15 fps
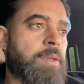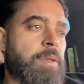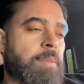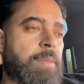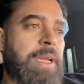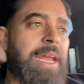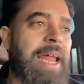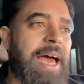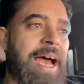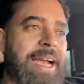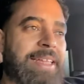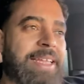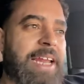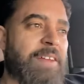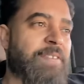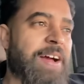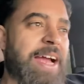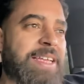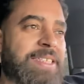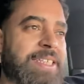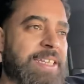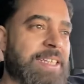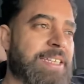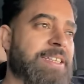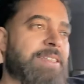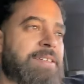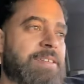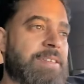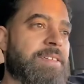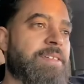من العائدين الفائزين
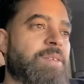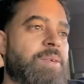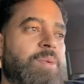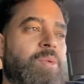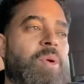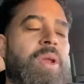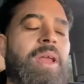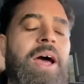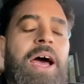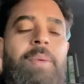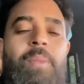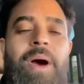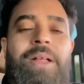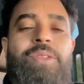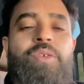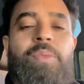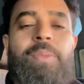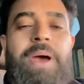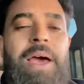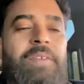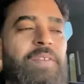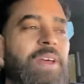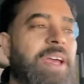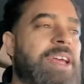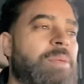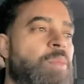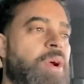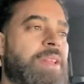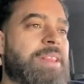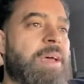كل عام وانتم بالف خير
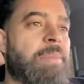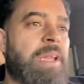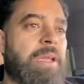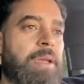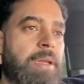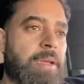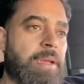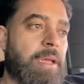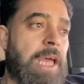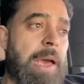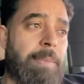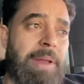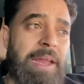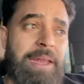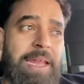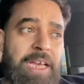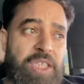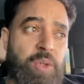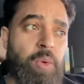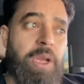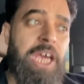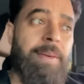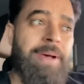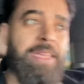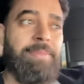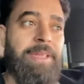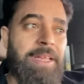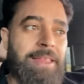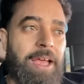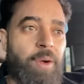مقدما قبل الناس كلها ما
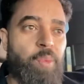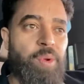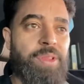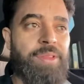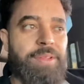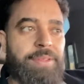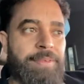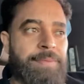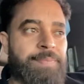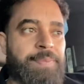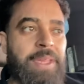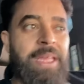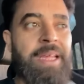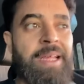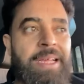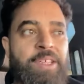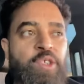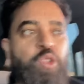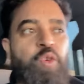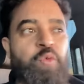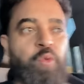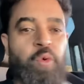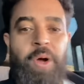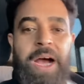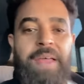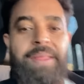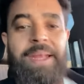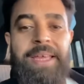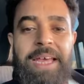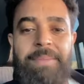تقدر تعود شوفوا
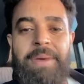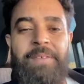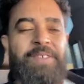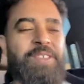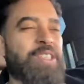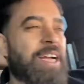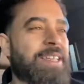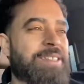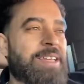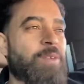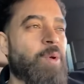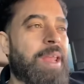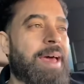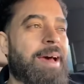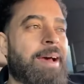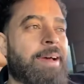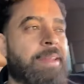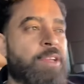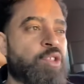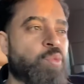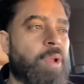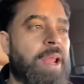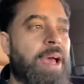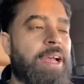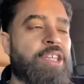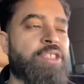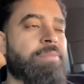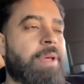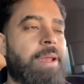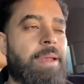هذا الايام ما فيش احسن ولا اخرج ولا
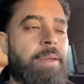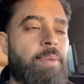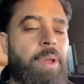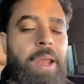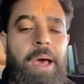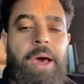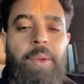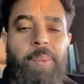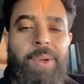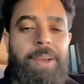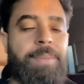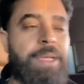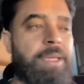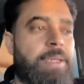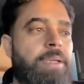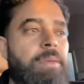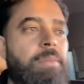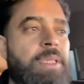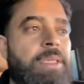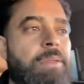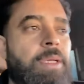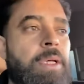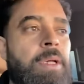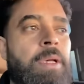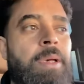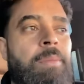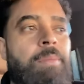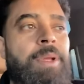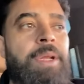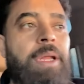اجمل ولا اروع من من,
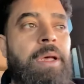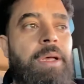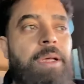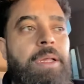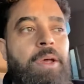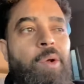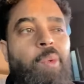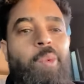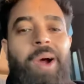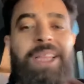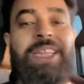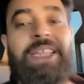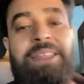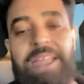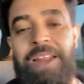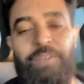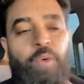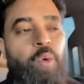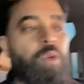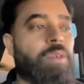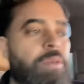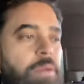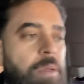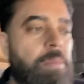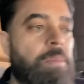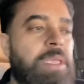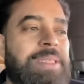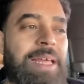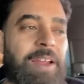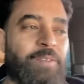من عواد التلفون
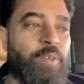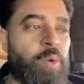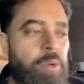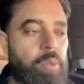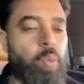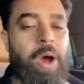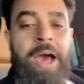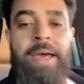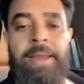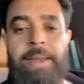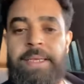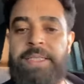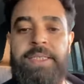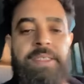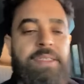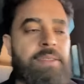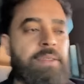بالتلفون وايرلس